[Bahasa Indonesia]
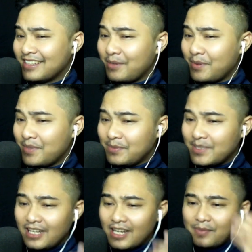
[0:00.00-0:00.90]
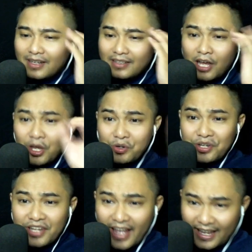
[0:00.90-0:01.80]
Tanpa basa-basi lagi mari kita
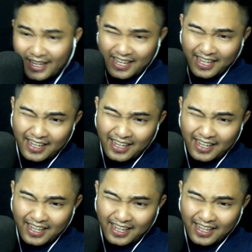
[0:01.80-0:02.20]
react.